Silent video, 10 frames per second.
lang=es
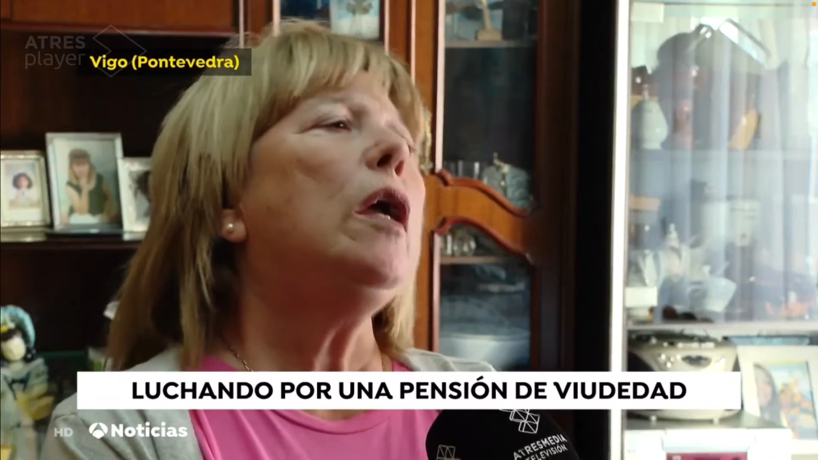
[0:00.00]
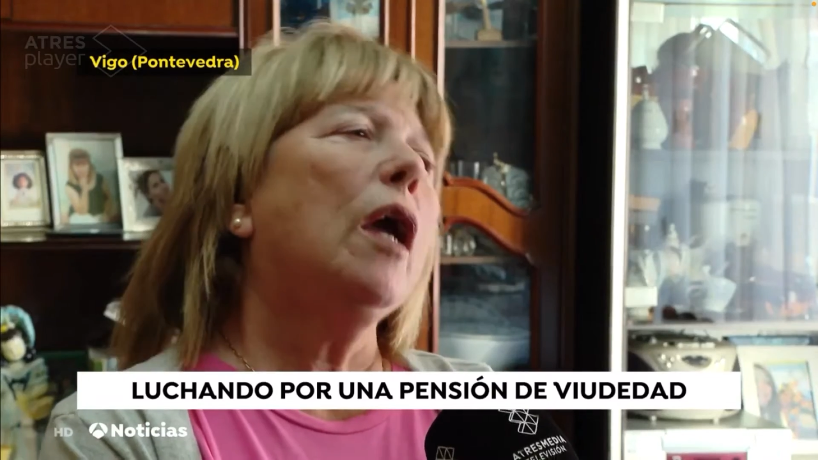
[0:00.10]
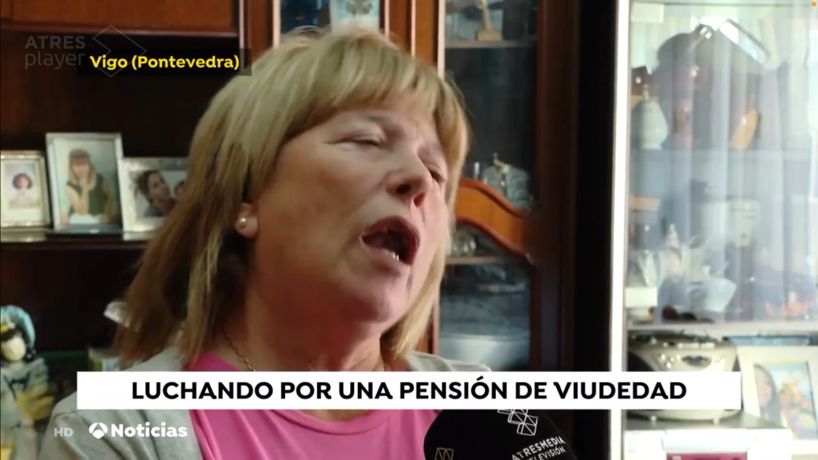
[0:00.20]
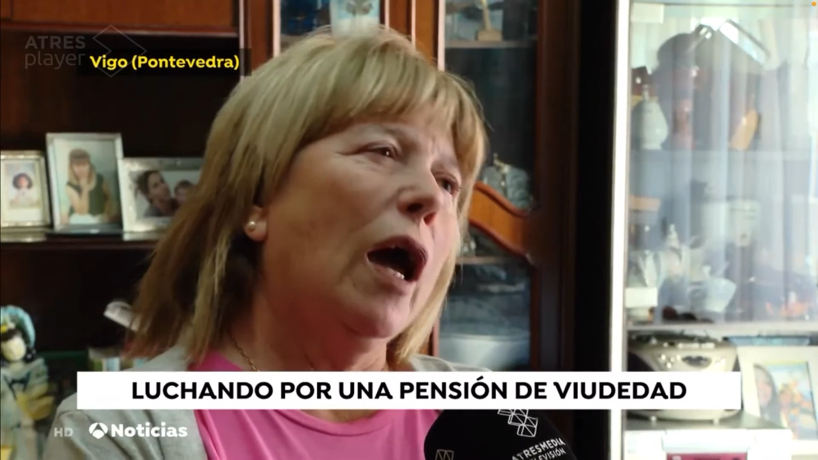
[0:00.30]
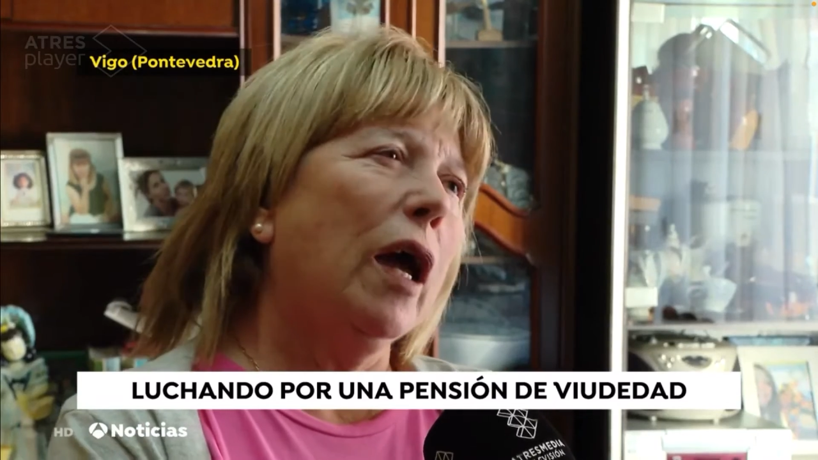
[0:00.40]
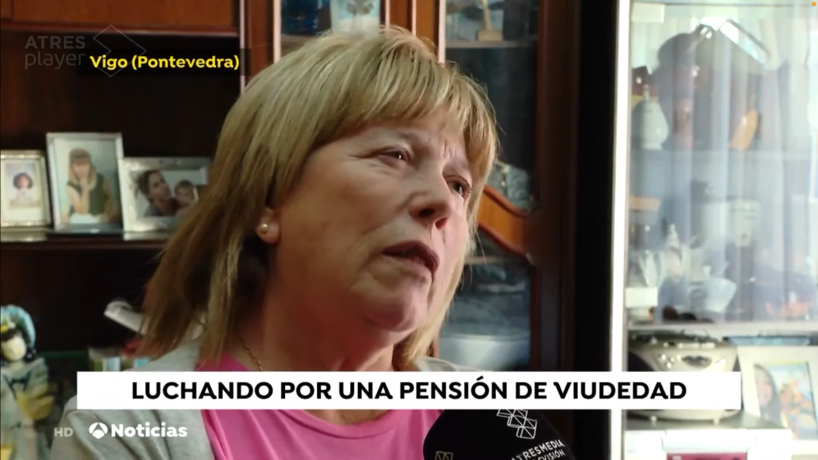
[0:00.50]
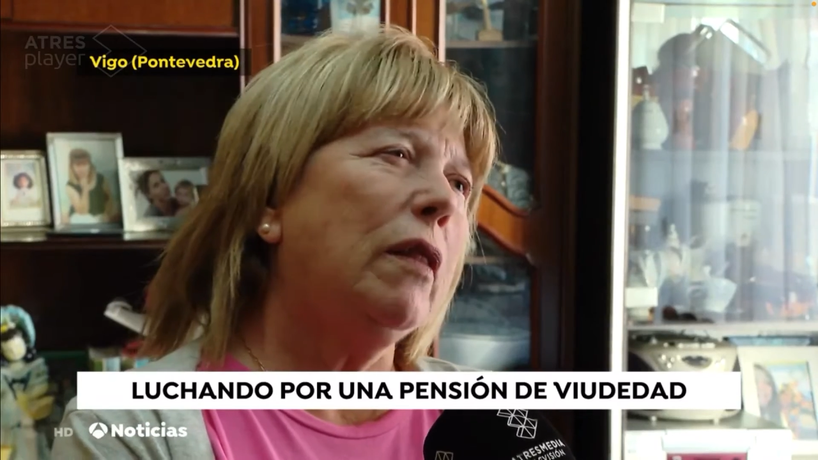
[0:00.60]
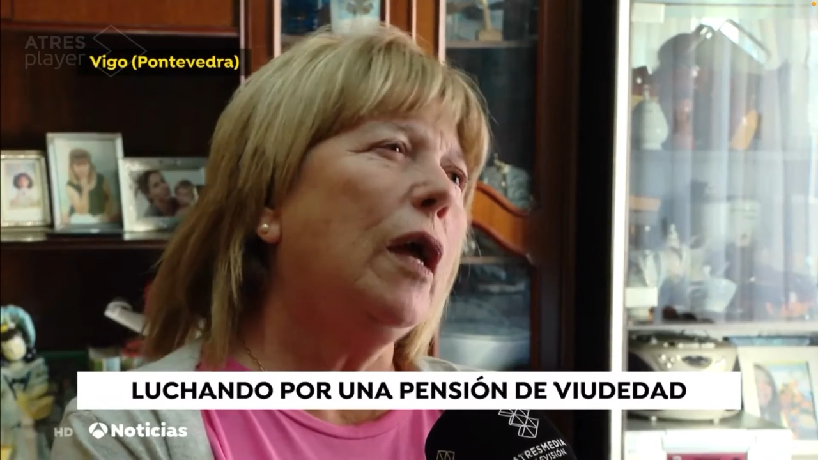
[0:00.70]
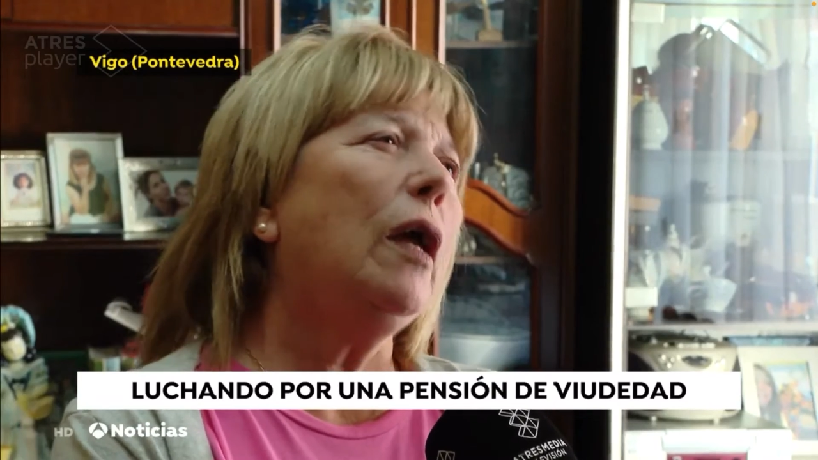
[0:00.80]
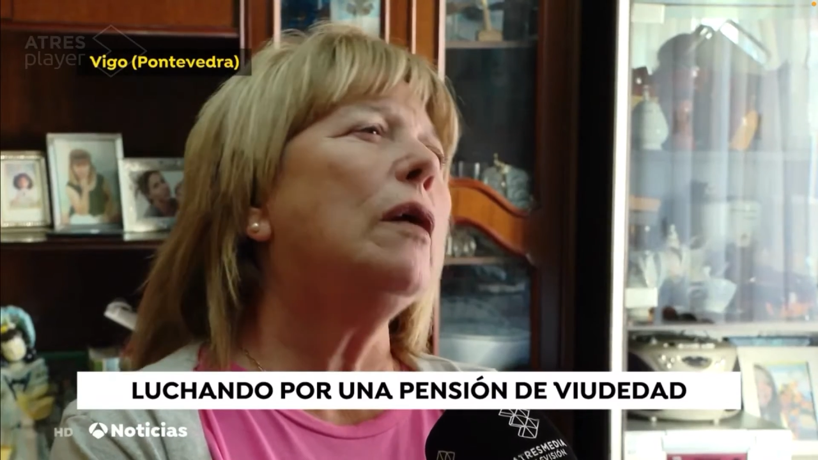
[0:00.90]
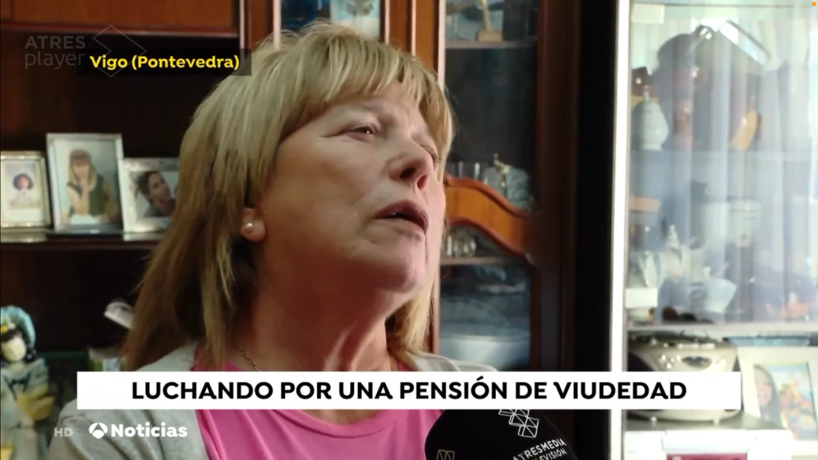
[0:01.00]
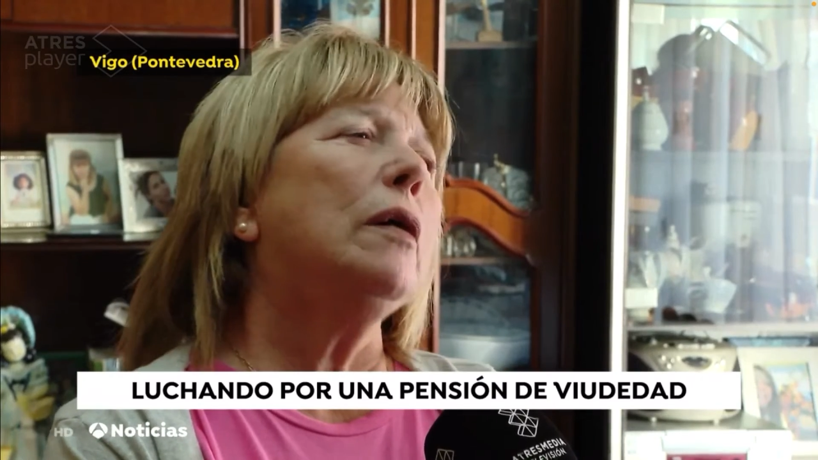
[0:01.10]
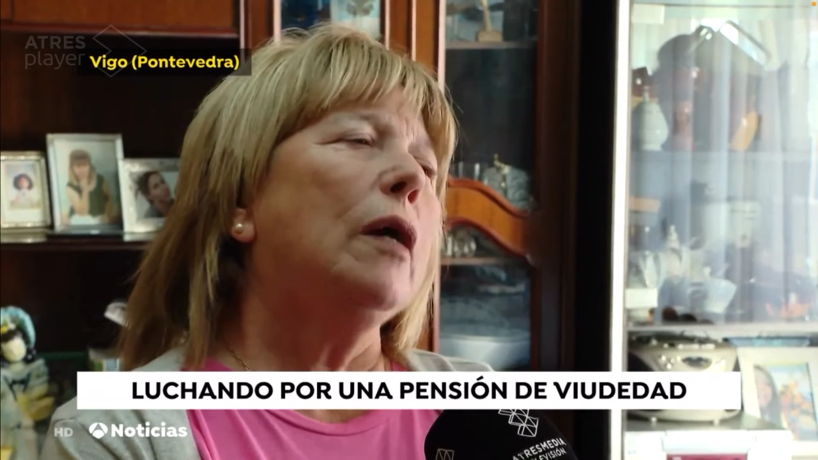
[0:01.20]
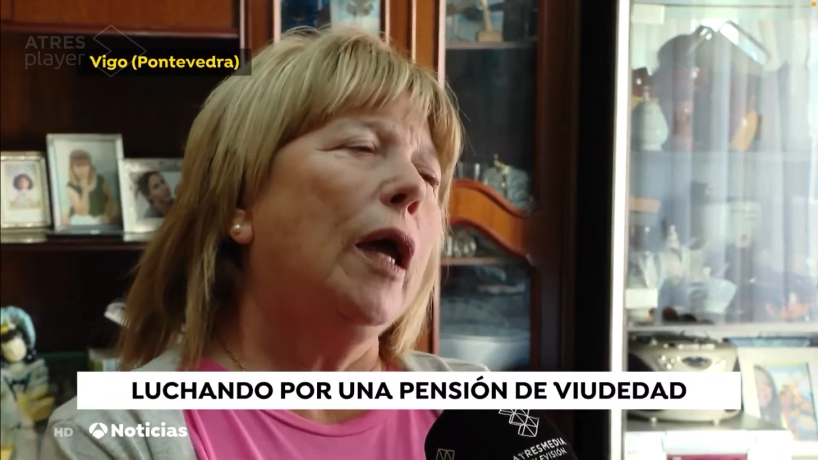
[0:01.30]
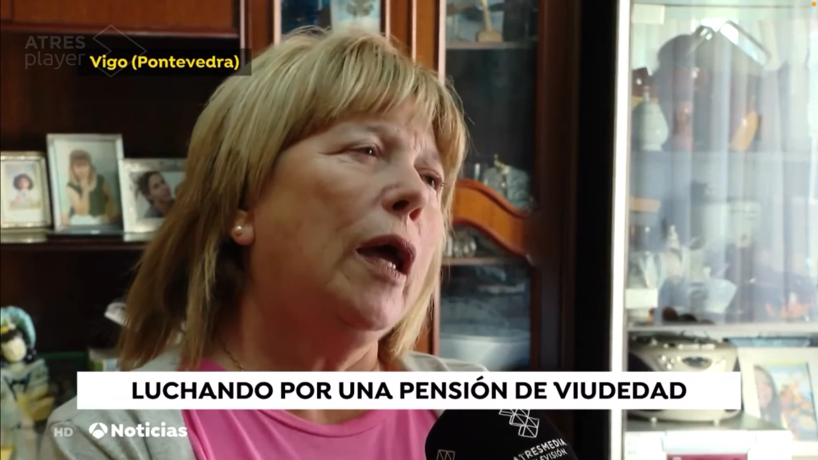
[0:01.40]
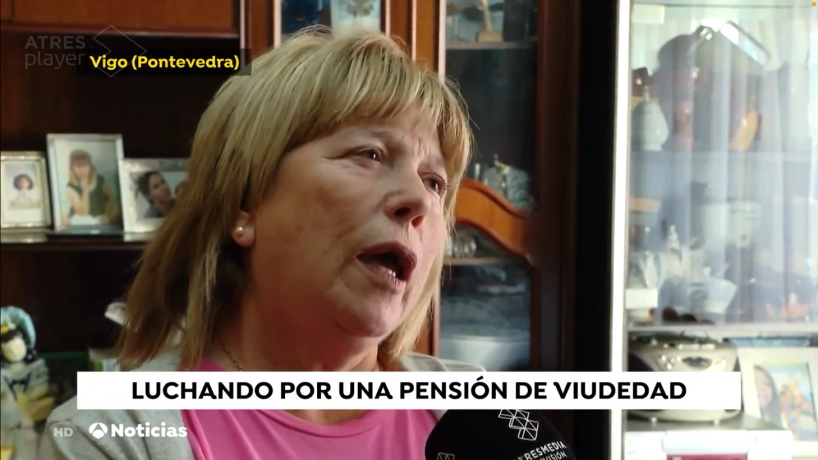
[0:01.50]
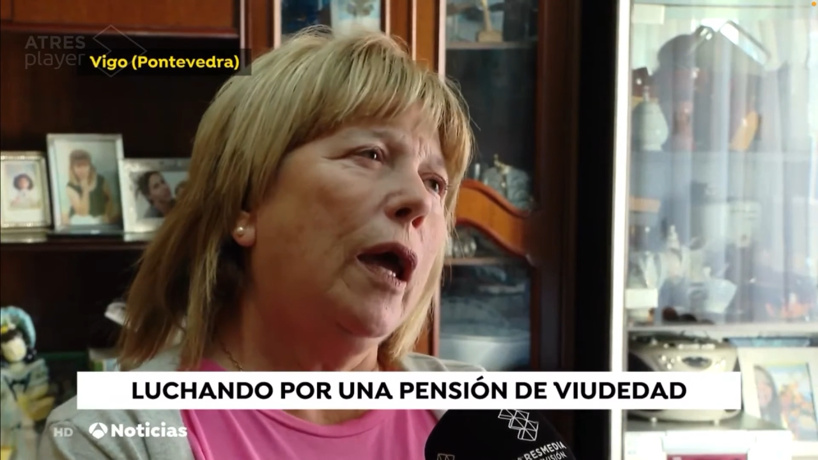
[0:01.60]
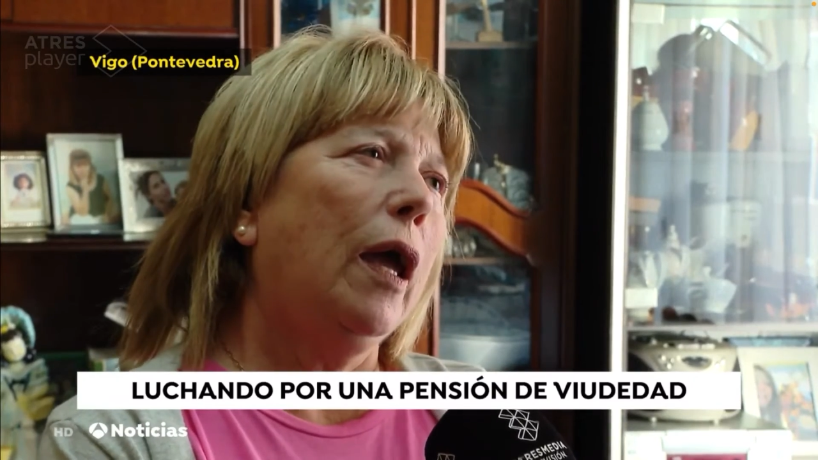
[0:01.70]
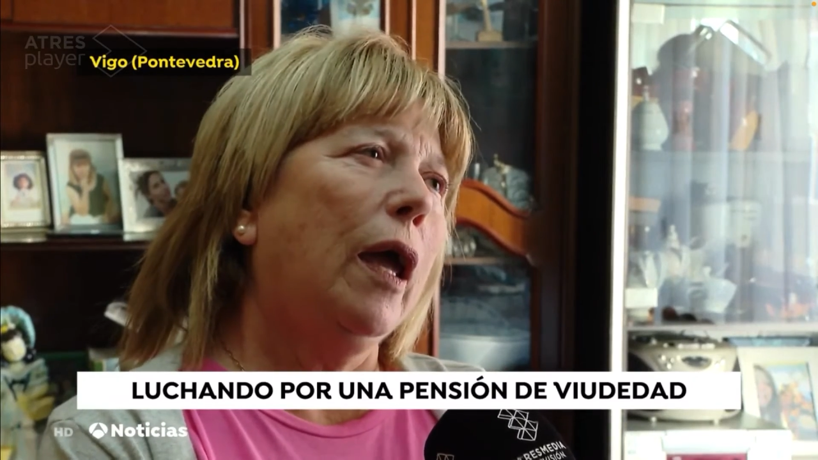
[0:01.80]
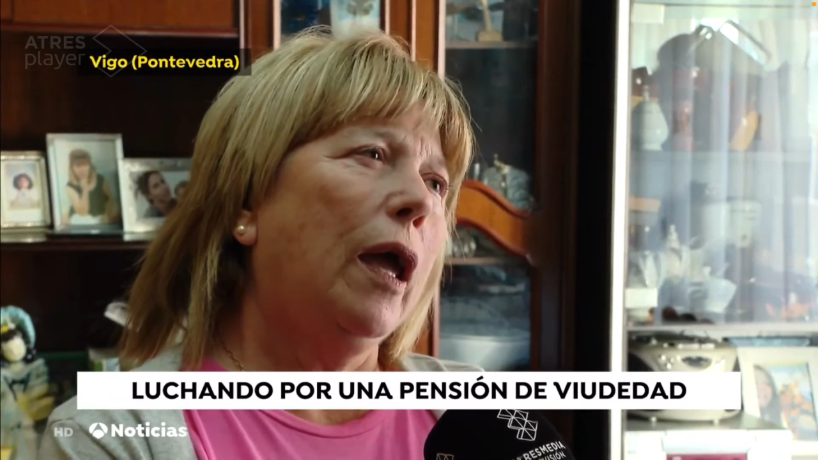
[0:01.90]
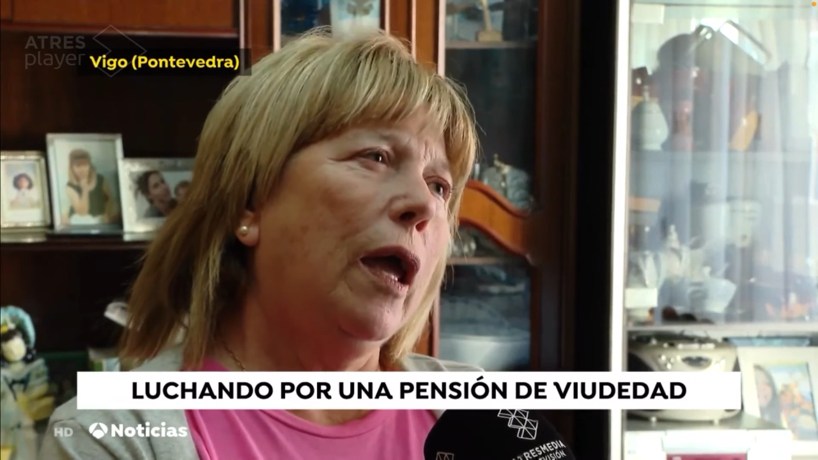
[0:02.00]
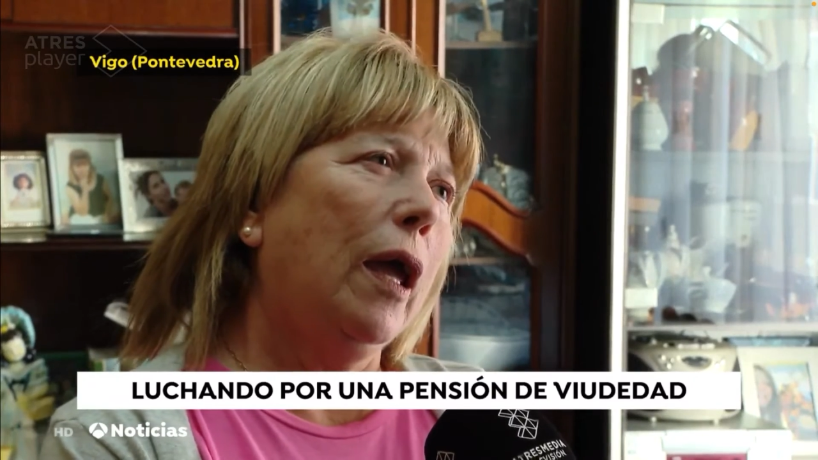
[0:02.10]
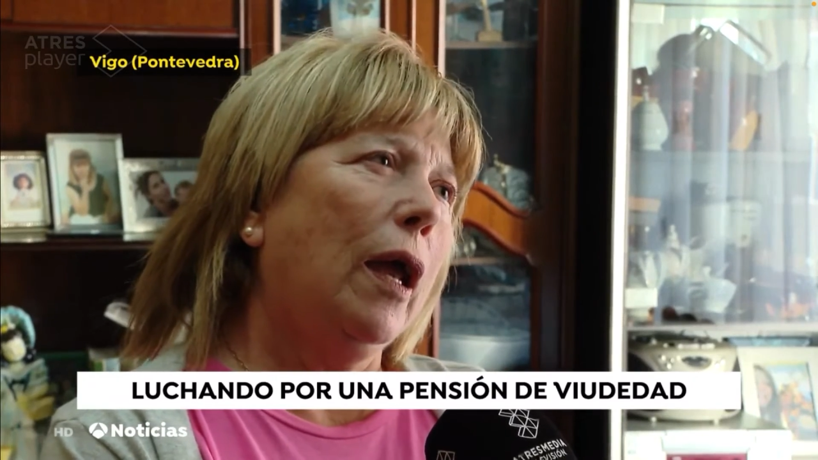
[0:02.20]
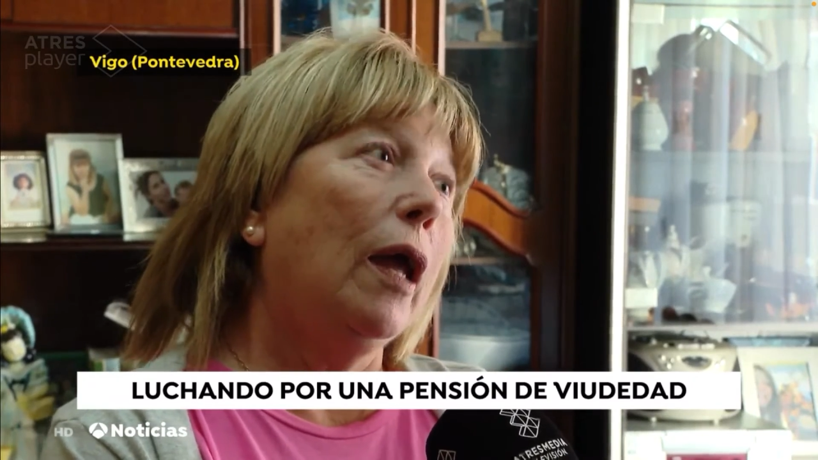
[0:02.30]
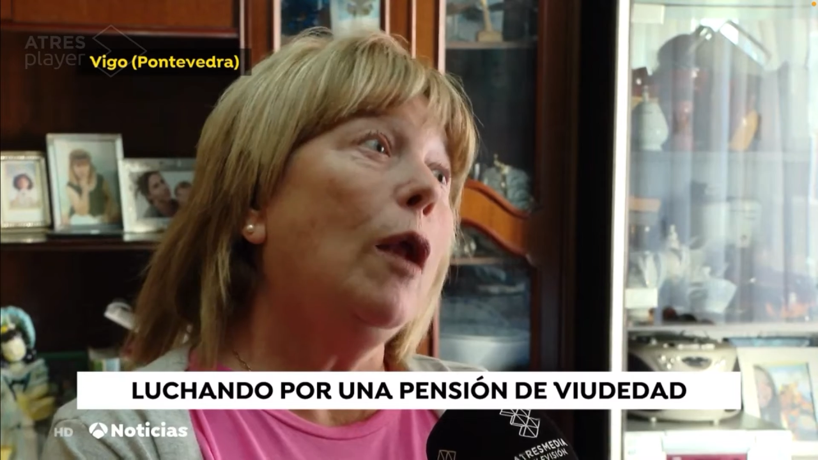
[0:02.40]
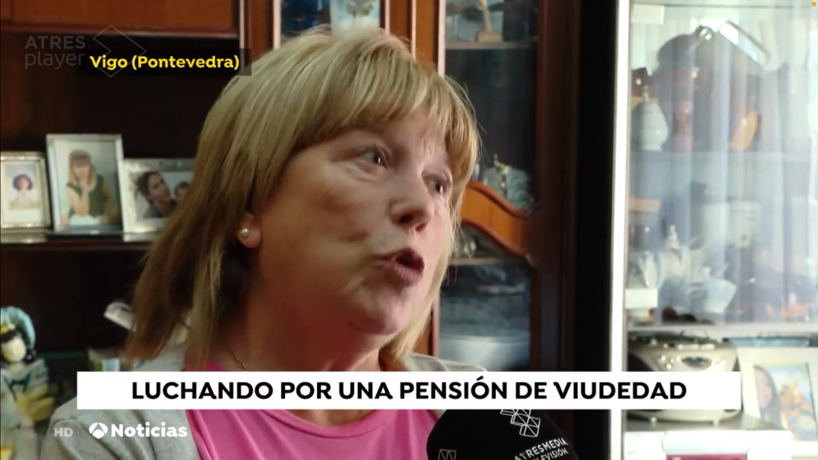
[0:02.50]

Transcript: Y que la gente eh,